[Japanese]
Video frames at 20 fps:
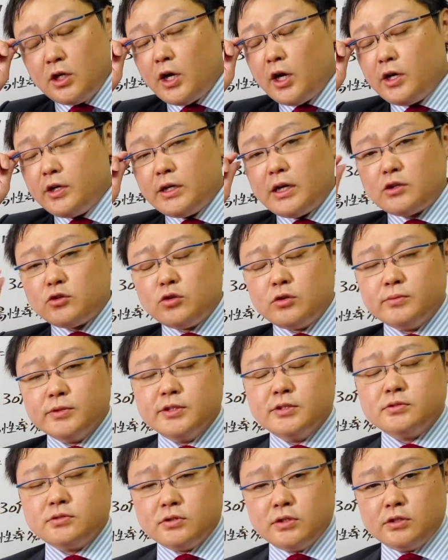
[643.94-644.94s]
野党も
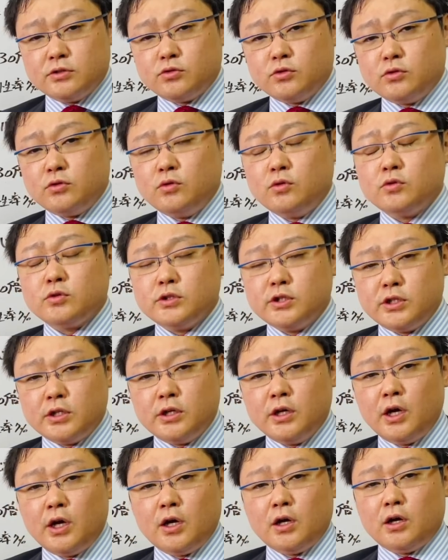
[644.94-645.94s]
ですねその方
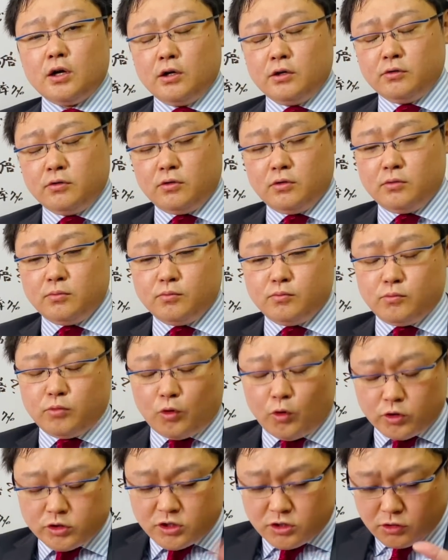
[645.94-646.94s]
にあの
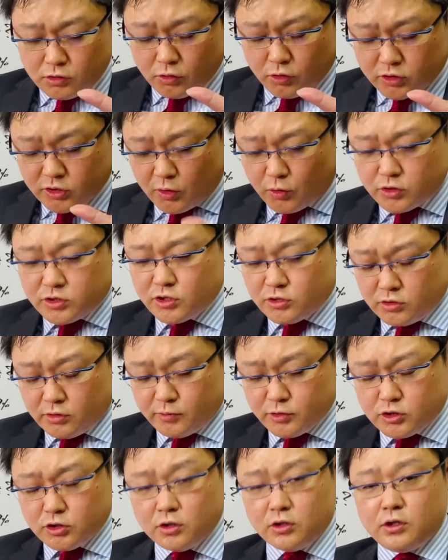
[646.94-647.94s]
こっちこっちはこっちですよ
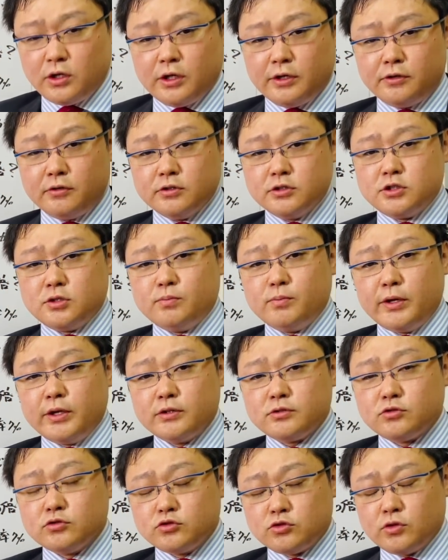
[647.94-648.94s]
もちろんあの人命
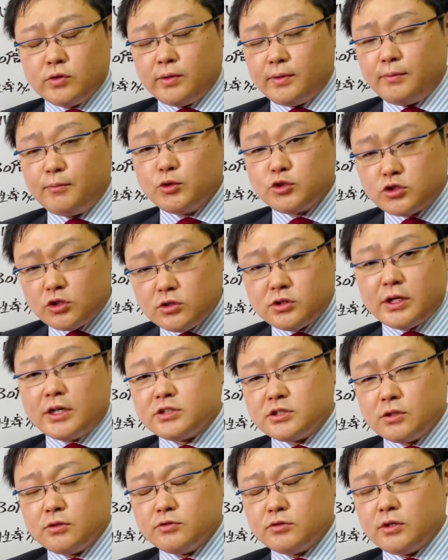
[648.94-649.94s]
尊重はもちろん大
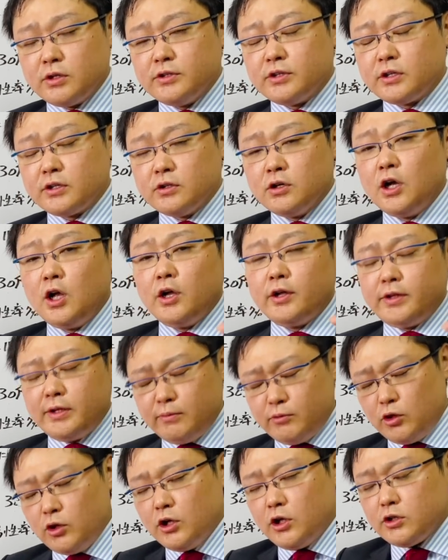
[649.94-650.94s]
事なことなんだけどで
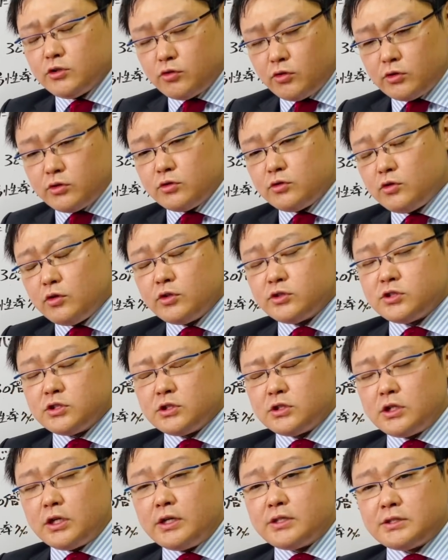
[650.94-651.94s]
もそれと同時
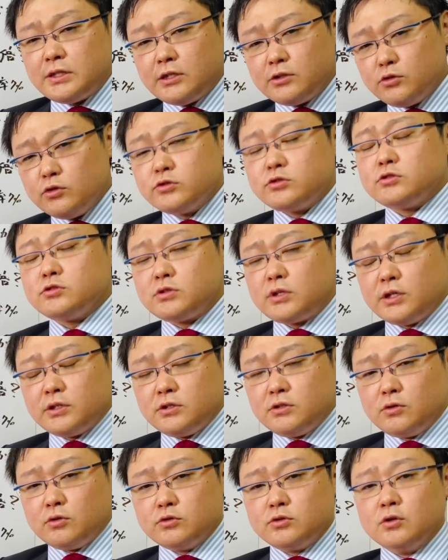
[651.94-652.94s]
に経済どうするかっ
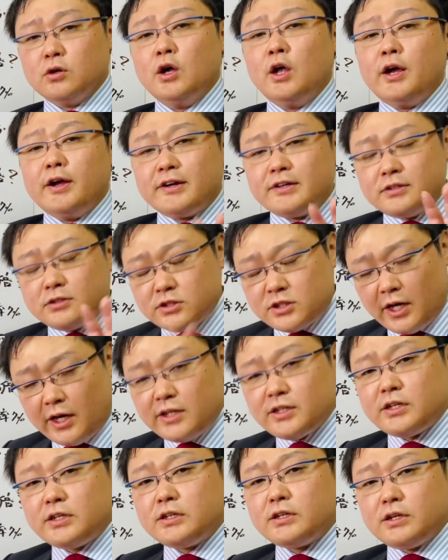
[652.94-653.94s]
ていうことを具
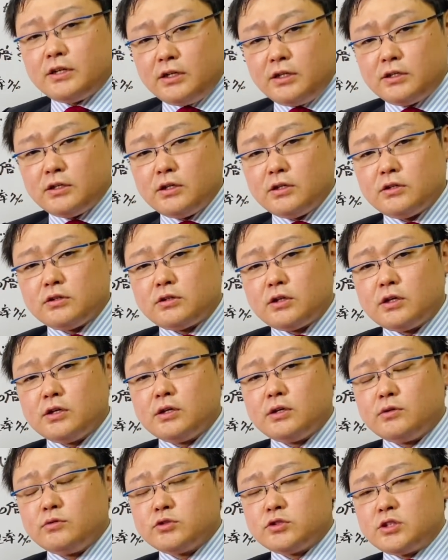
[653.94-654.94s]
体的なね提
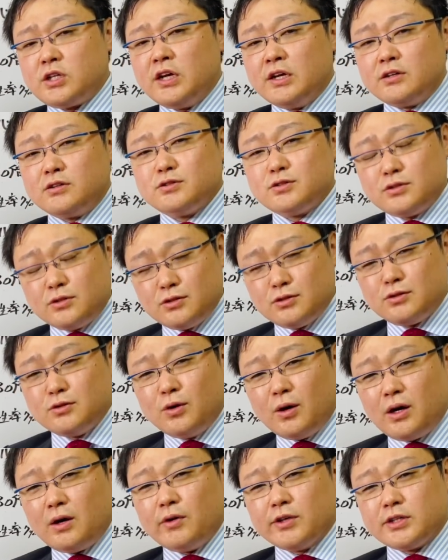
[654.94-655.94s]
案をしていく
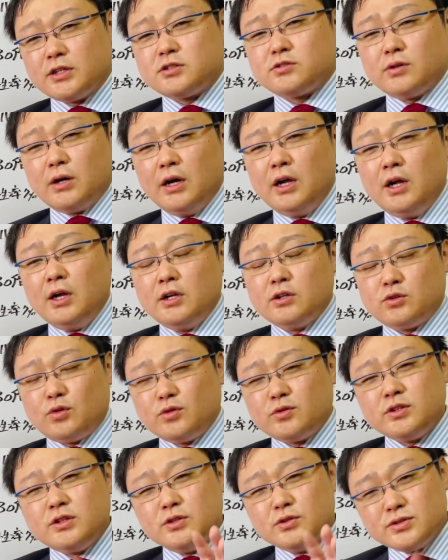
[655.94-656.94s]
のが私は
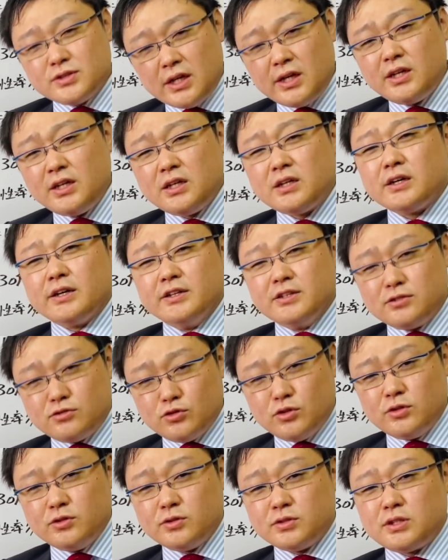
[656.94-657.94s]
特に予算委員会で
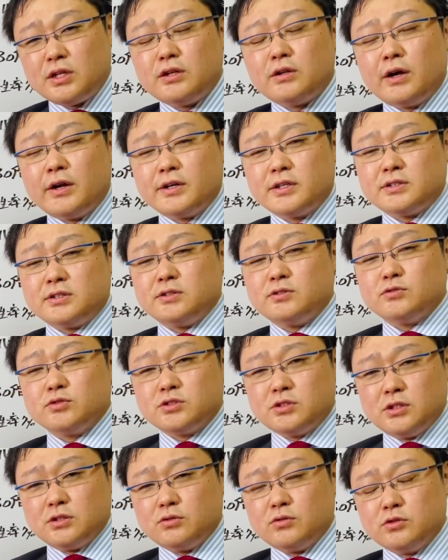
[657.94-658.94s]
すよ予算の在り方と
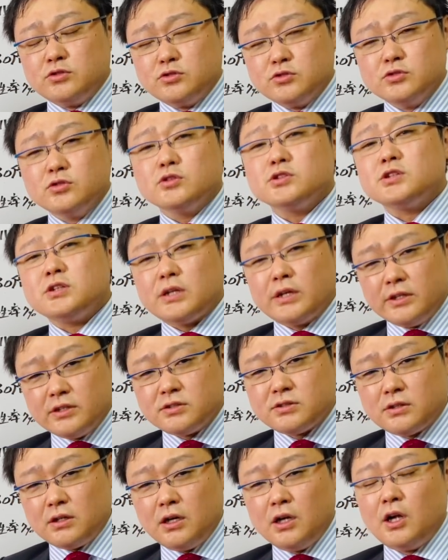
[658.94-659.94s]
してそういう重要じゃないで
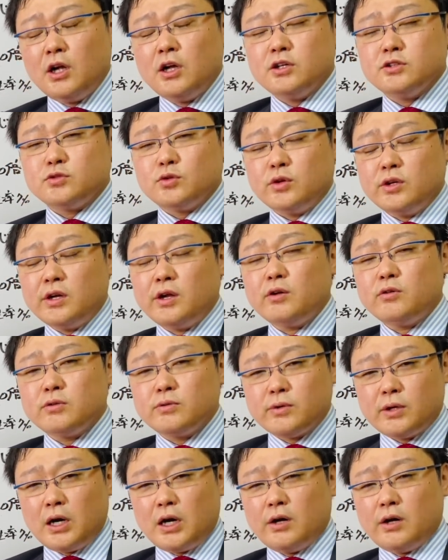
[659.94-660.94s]
すかそれなの
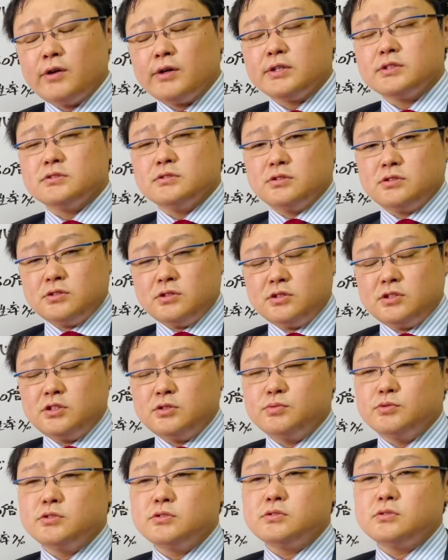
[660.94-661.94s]
にもかかずですね
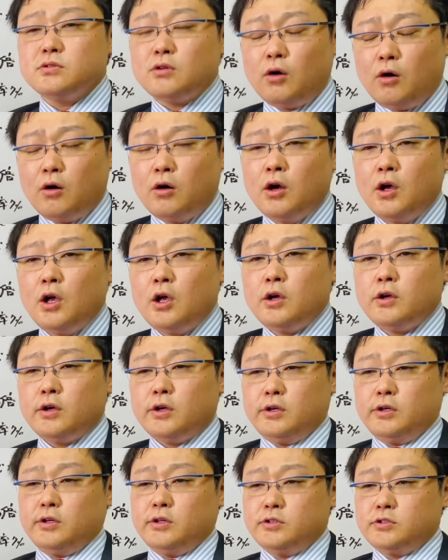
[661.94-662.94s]
自分の、
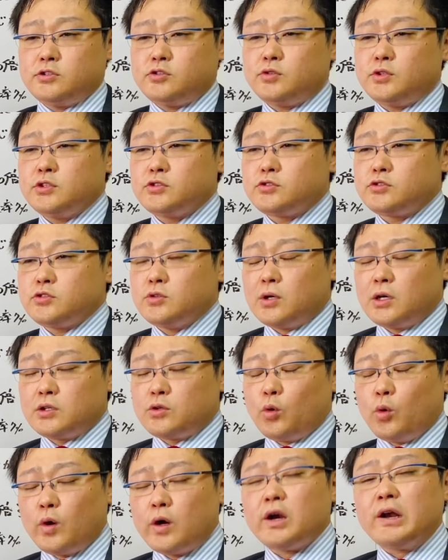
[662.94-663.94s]
えー、主義主張が
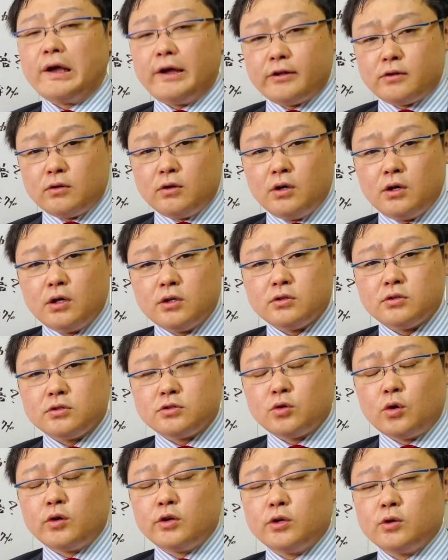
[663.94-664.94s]
通らないと
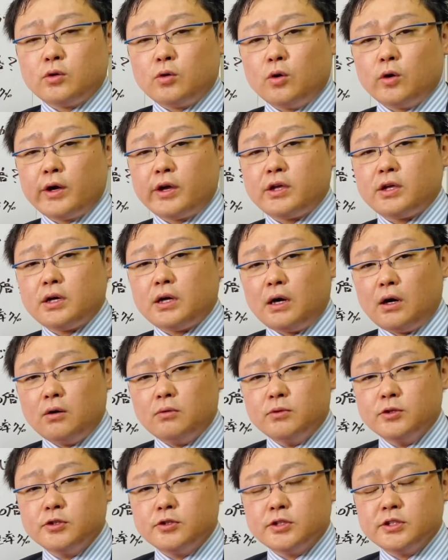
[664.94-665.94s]
総理の攻撃が
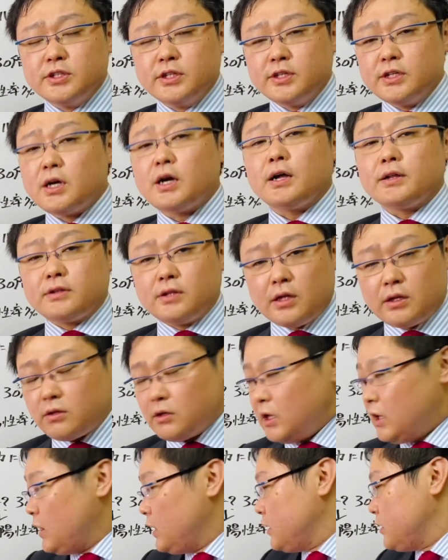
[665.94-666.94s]
思うようにできなかったと
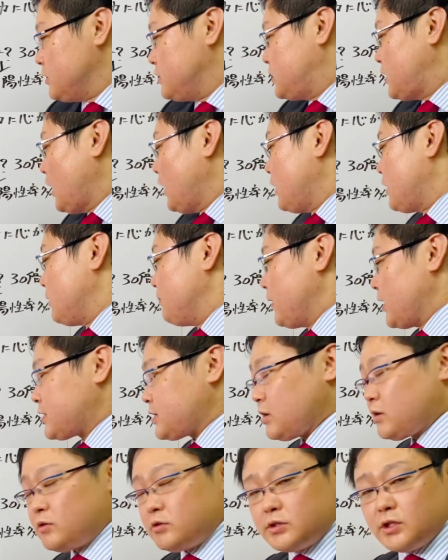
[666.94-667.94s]
だから
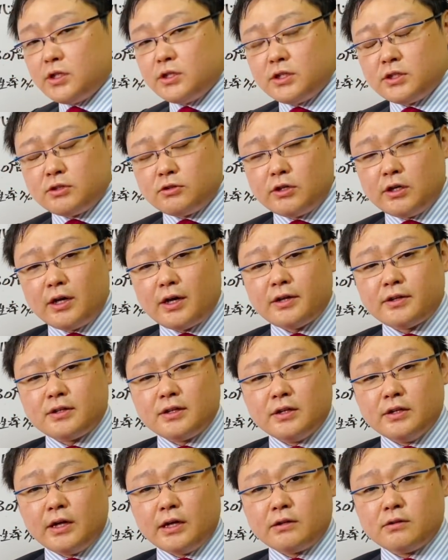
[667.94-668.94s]
全く答えてくれなかっ
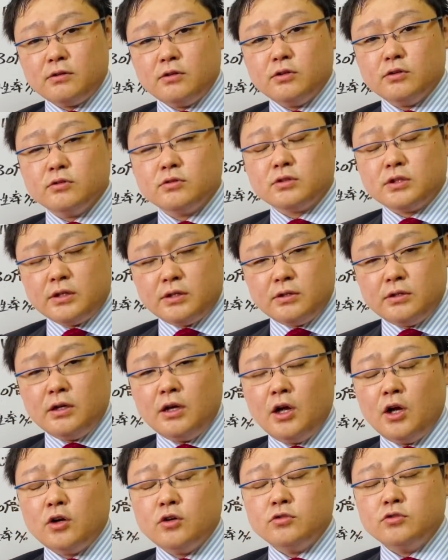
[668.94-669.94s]
たんだっていうね
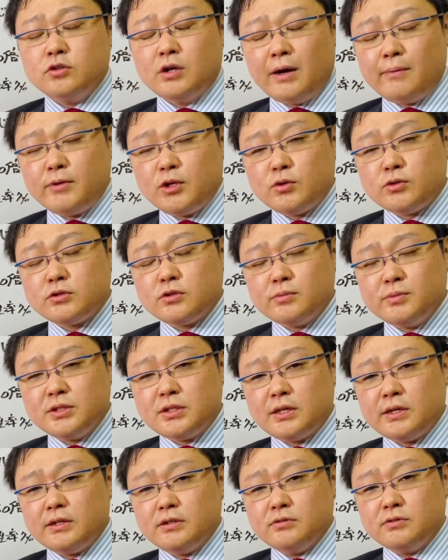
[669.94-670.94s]
恨み事み
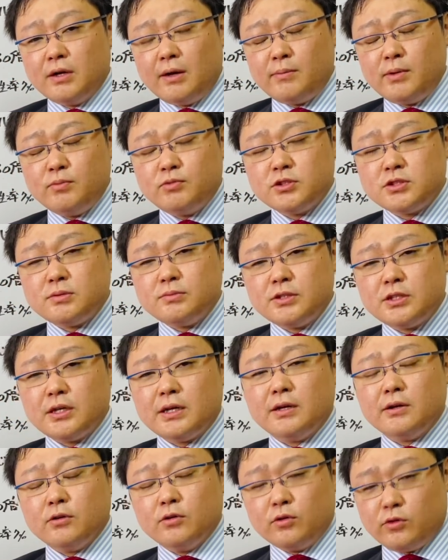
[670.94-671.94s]
たいな恨み節み
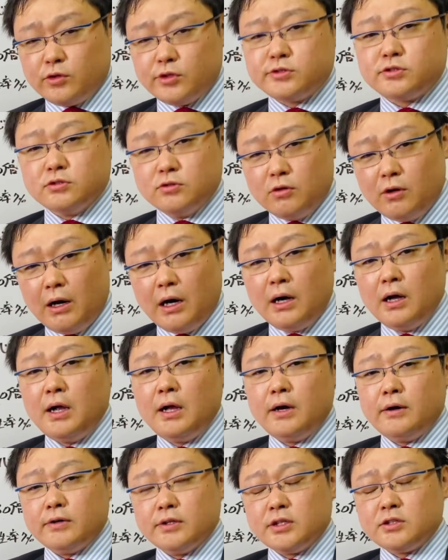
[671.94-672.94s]
たいなのを残すのは
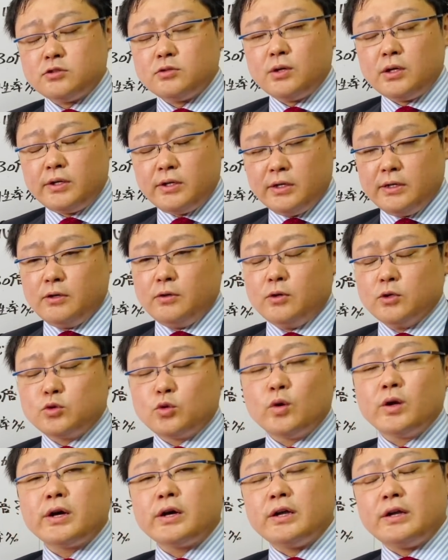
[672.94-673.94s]
私はね大
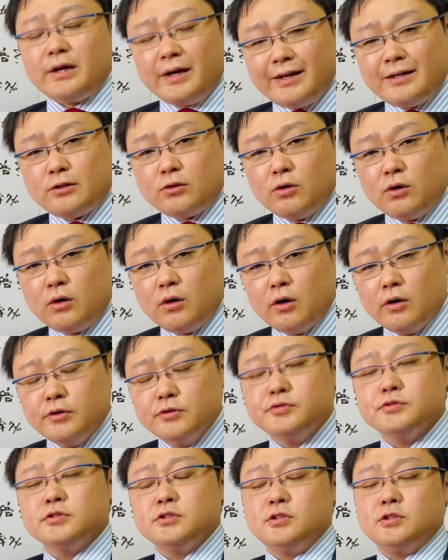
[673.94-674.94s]
人げないとい
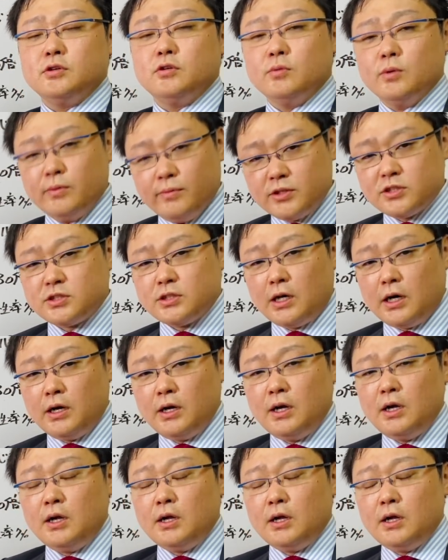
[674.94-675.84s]
うふうに思いました、